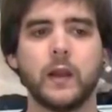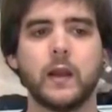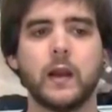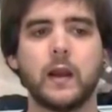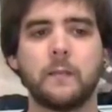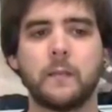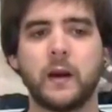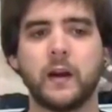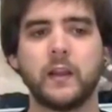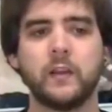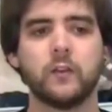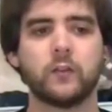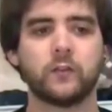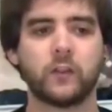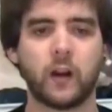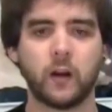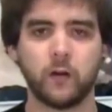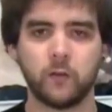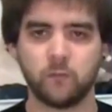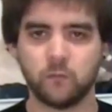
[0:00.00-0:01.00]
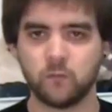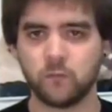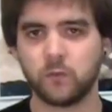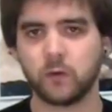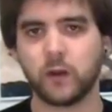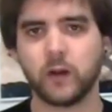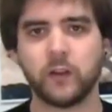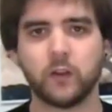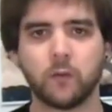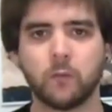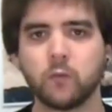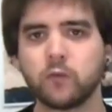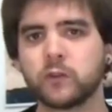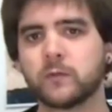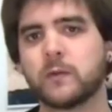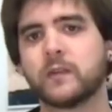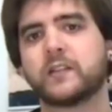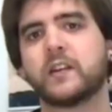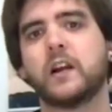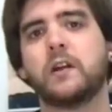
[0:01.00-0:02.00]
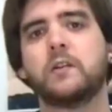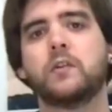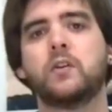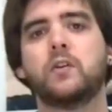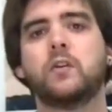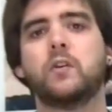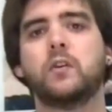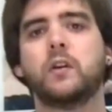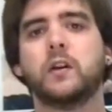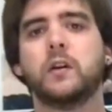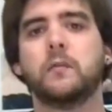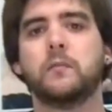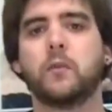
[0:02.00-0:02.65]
El amarillo sale un grito mucho más alto,